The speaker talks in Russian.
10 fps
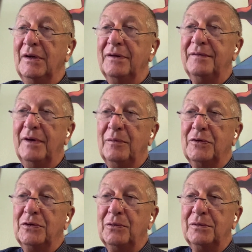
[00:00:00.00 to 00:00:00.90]
своего
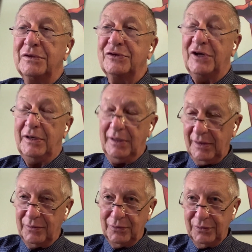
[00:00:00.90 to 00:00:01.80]
друга
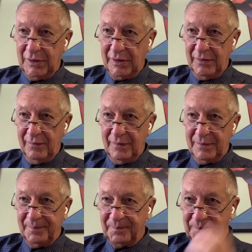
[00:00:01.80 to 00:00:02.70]
Джахара Дудаева
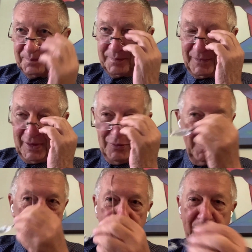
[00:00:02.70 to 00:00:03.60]

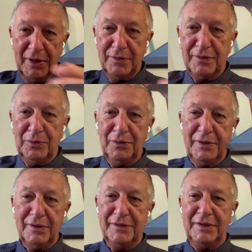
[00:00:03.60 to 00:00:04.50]
любимая
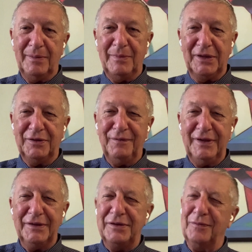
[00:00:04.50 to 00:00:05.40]
история, там,
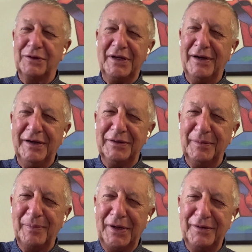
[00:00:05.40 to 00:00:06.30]
ответьте, вот как
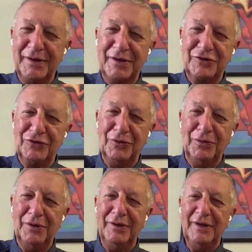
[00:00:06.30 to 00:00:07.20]
это
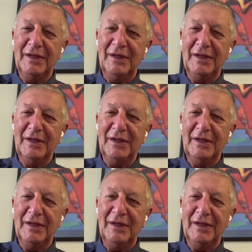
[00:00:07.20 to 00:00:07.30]
произошло.